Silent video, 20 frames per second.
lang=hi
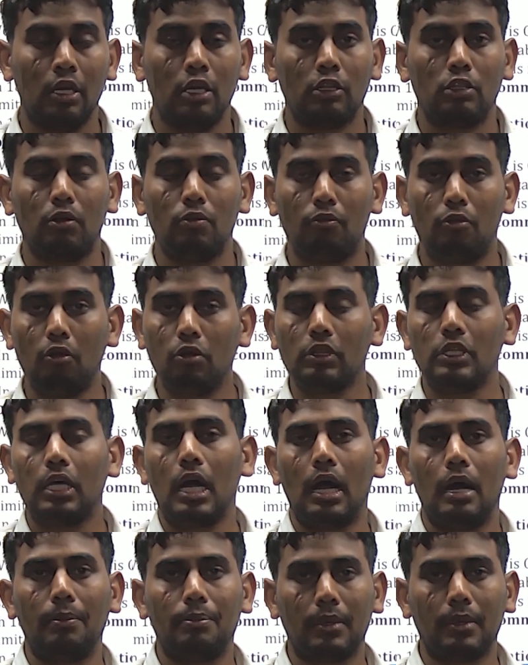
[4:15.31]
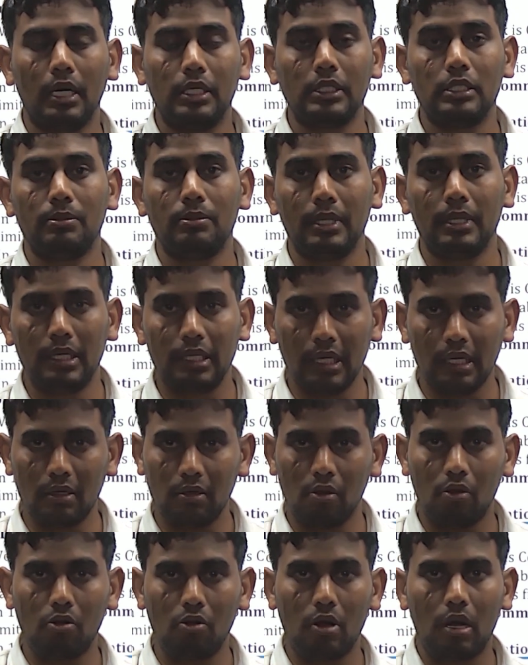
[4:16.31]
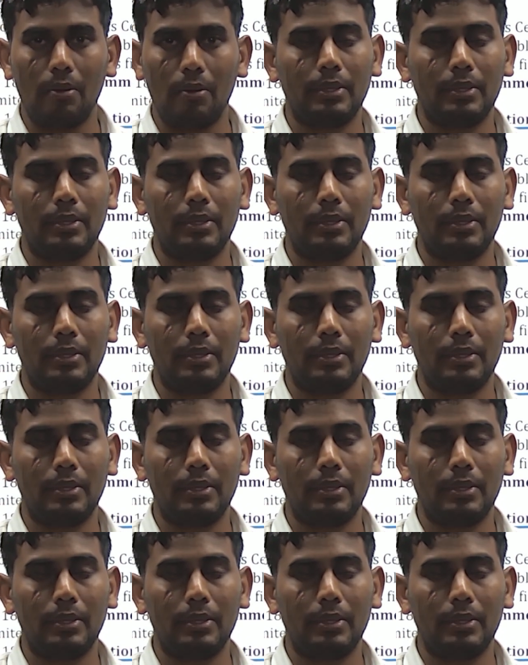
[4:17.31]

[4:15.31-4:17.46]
तो वो था आपका जिसमें इंडियन लोगों का